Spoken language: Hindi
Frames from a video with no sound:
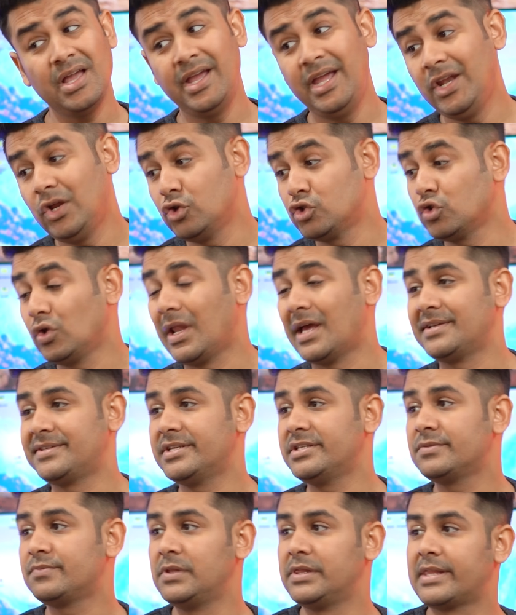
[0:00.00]
इनको जो
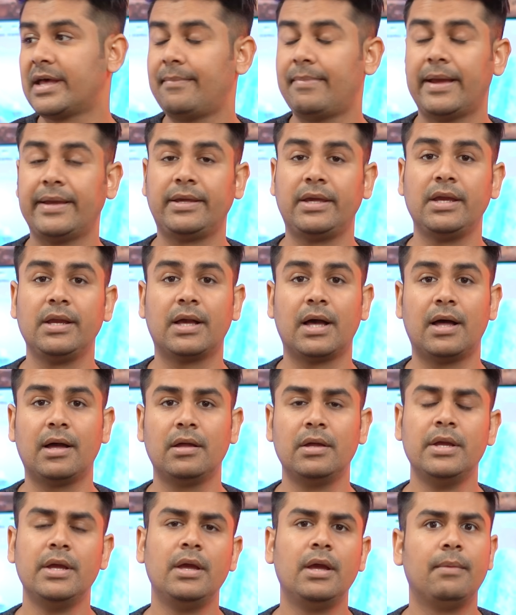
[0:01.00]
लाइसेंस मिलता है बैंकिंग
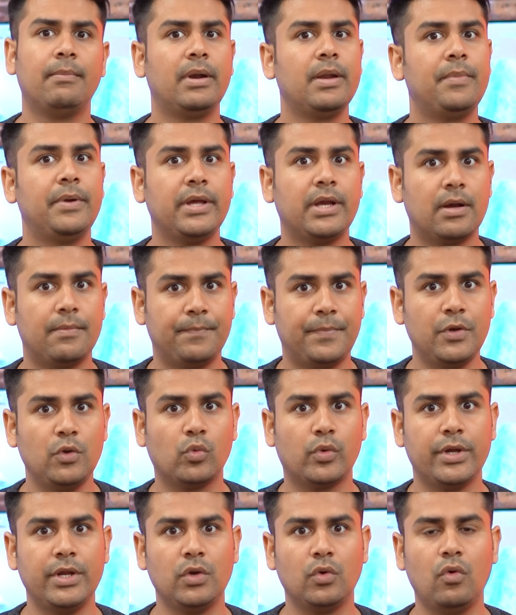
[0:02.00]
का बड़ी बड़ी
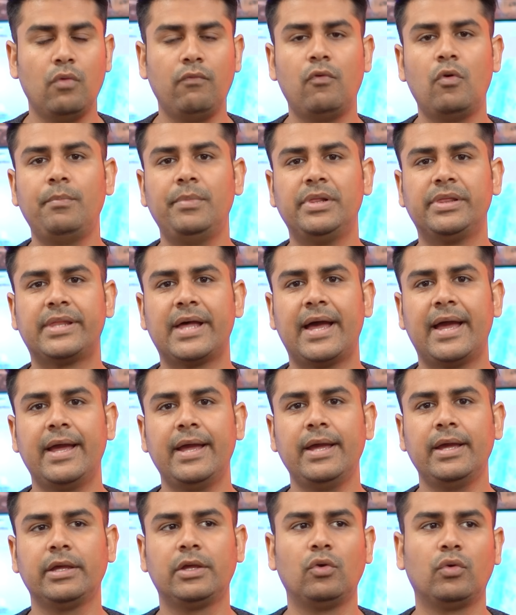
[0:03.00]
कंपनियों को इनको वो मिलता
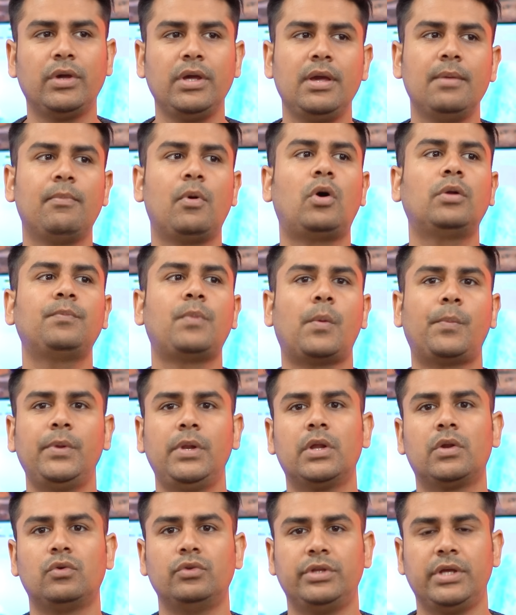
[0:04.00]
है क्योंकि ये बहुत
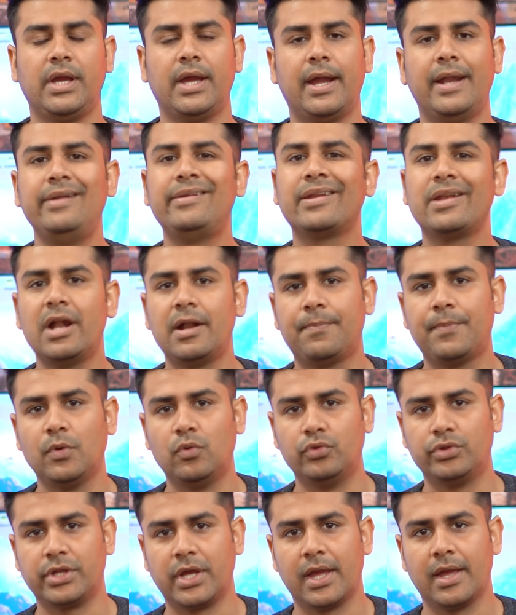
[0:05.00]
पॉपुलर होती है इंटरनेट पे
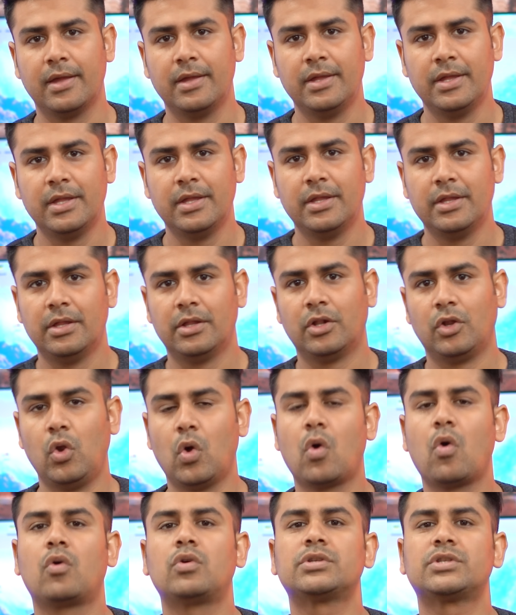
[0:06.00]
होती है
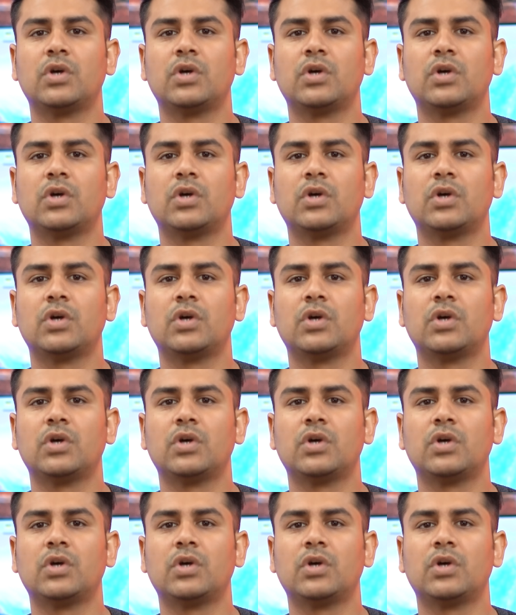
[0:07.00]
लोगों को